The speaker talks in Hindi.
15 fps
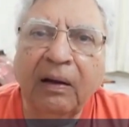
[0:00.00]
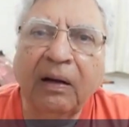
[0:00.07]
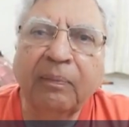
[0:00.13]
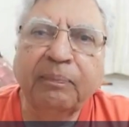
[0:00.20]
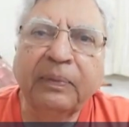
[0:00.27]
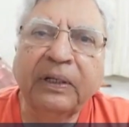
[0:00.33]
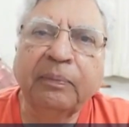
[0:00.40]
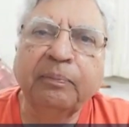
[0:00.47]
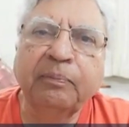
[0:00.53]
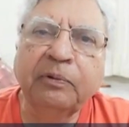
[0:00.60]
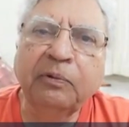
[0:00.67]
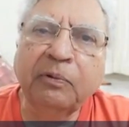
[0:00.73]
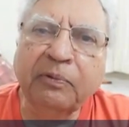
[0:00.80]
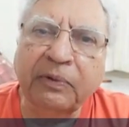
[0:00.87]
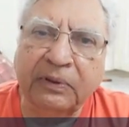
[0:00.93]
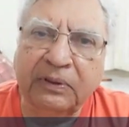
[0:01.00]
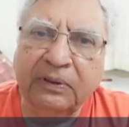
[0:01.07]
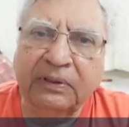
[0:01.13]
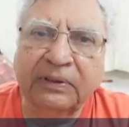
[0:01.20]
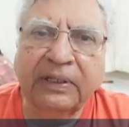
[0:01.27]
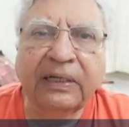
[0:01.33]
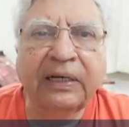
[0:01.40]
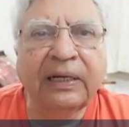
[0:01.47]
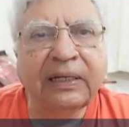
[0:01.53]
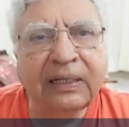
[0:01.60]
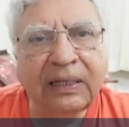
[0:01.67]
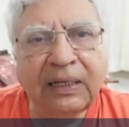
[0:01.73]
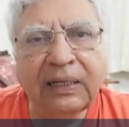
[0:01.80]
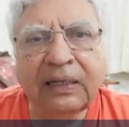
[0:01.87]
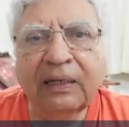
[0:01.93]
अपने पूर्व से
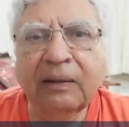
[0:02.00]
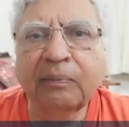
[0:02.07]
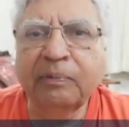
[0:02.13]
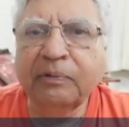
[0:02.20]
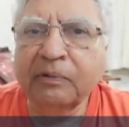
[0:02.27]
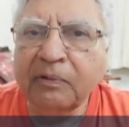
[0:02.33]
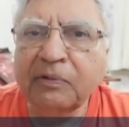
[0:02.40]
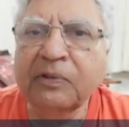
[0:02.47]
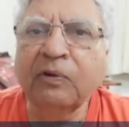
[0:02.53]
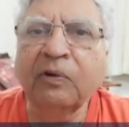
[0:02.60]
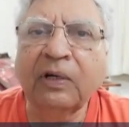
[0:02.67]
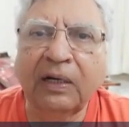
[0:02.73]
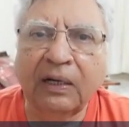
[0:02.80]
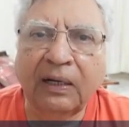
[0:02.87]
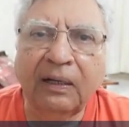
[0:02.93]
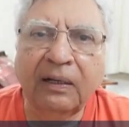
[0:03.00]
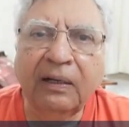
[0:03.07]
लिखे गए पूर्वजों का